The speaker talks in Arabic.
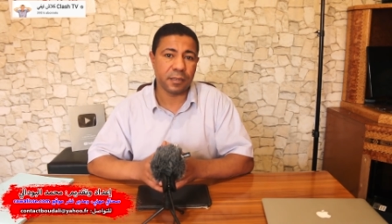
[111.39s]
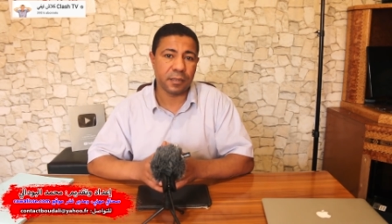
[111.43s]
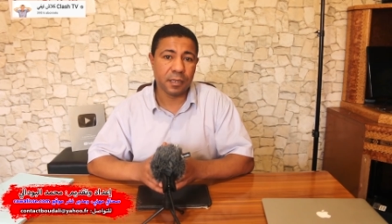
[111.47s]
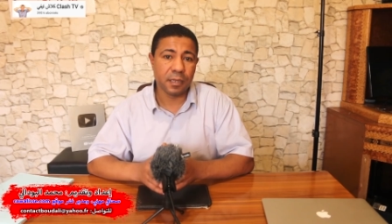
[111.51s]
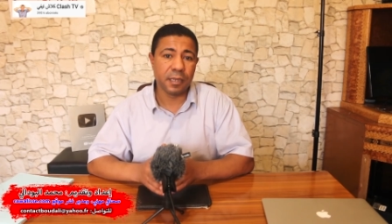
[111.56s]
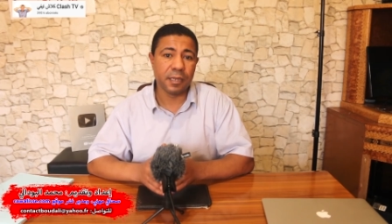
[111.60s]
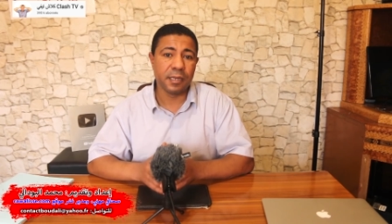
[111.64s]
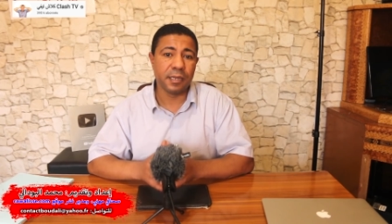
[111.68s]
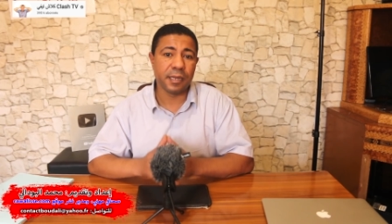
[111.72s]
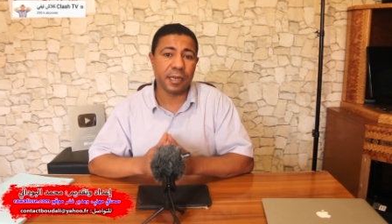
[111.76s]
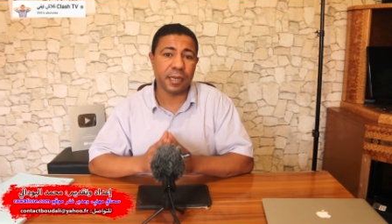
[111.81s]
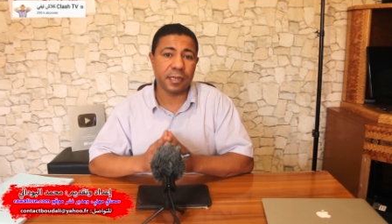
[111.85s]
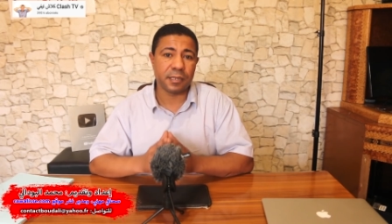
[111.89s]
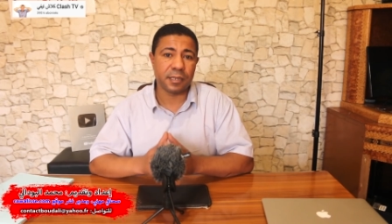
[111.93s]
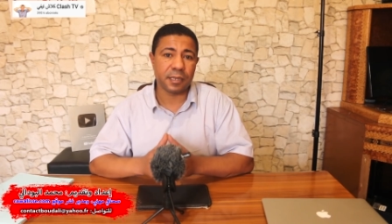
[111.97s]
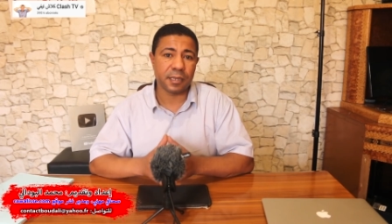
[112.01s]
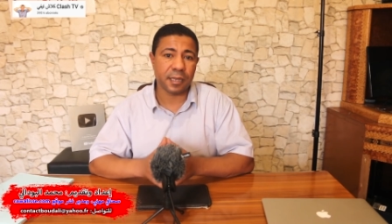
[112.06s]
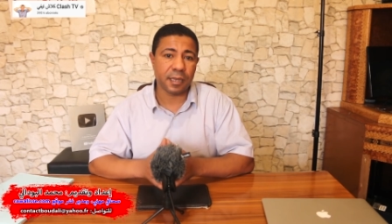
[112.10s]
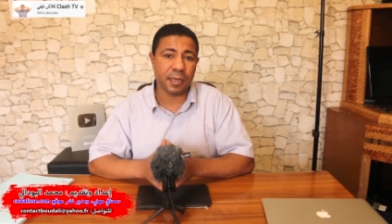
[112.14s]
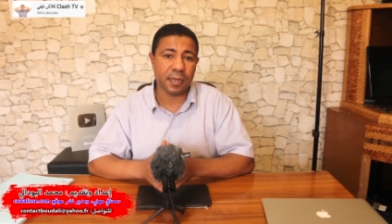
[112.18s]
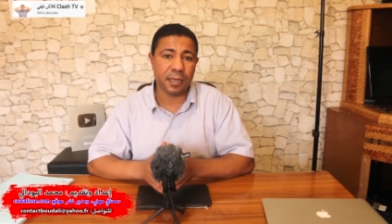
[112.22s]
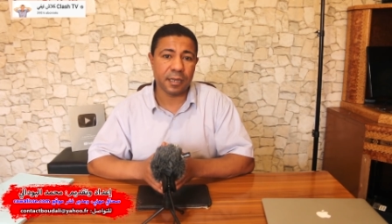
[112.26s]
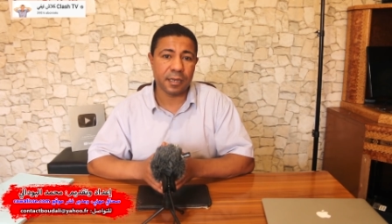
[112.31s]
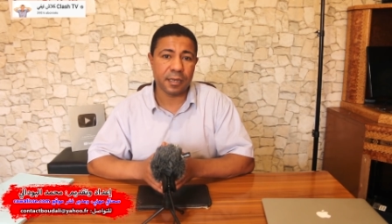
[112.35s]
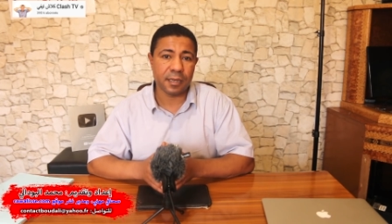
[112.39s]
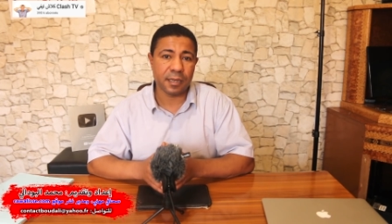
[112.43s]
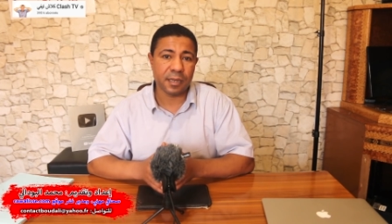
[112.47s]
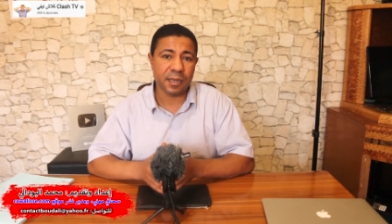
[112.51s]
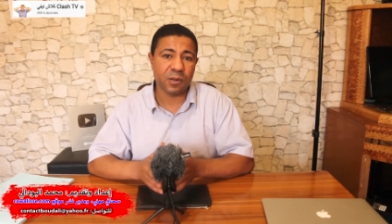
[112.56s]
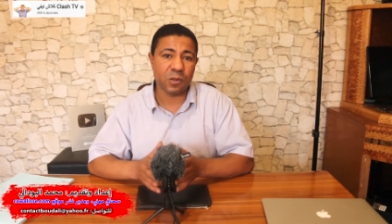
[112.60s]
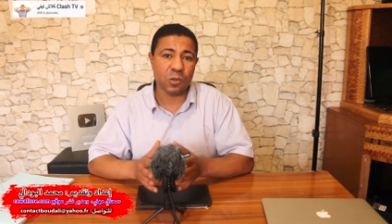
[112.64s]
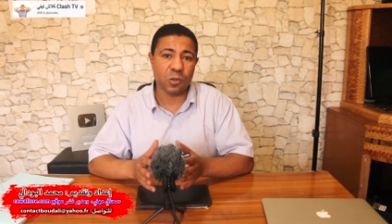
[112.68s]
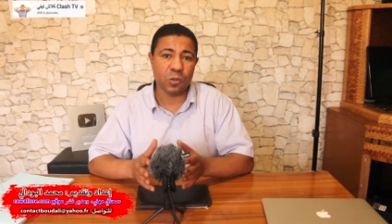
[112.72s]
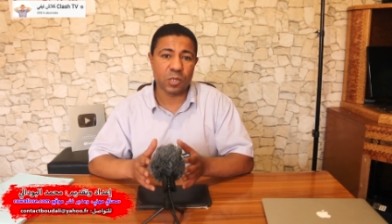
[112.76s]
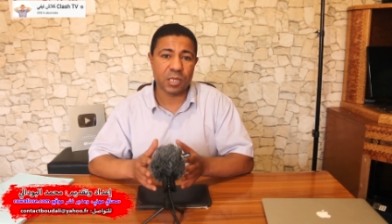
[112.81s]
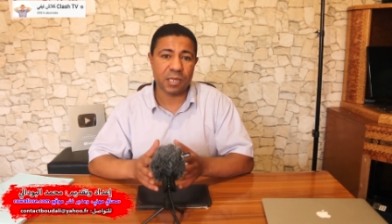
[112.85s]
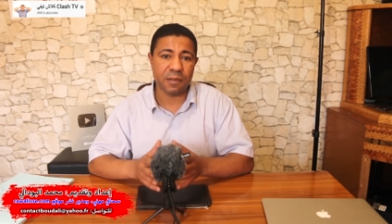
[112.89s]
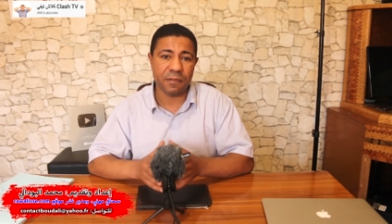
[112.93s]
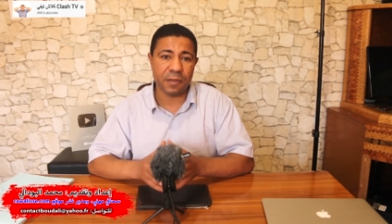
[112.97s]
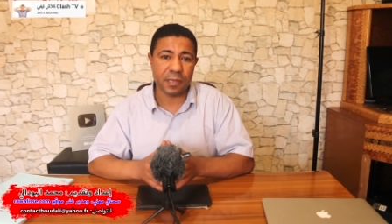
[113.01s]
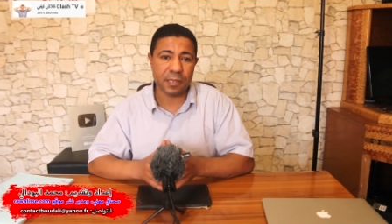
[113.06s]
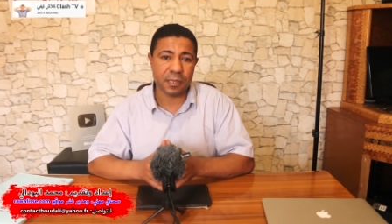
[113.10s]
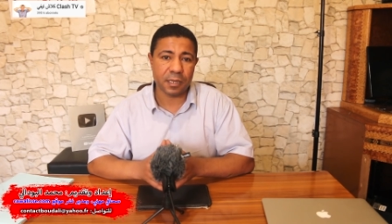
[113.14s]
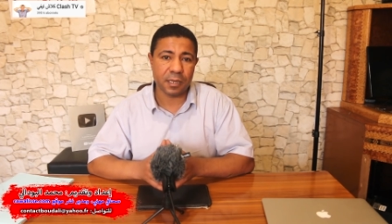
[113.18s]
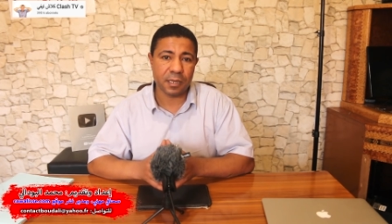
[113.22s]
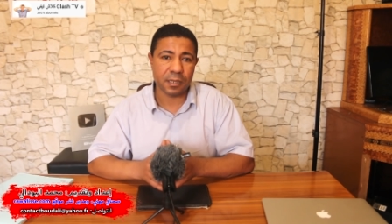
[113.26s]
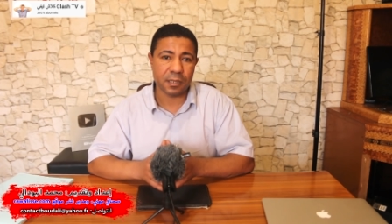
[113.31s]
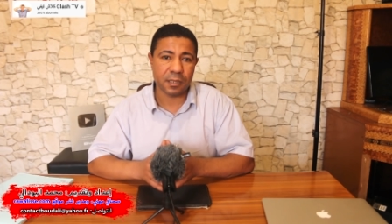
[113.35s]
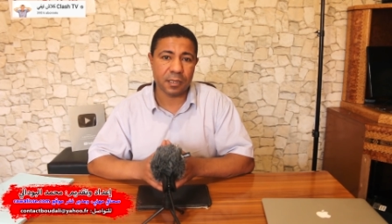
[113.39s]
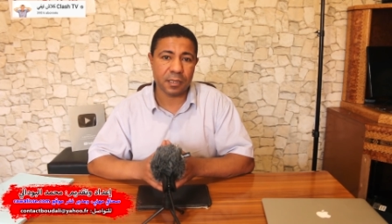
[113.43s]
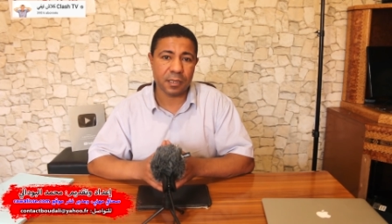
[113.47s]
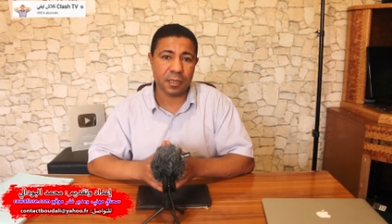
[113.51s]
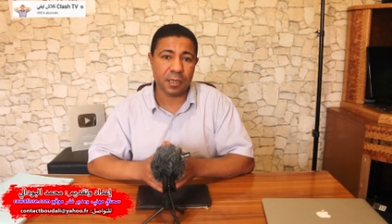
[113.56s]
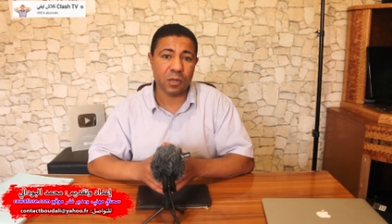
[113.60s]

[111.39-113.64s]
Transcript: هي اعتقال رؤوس الفساد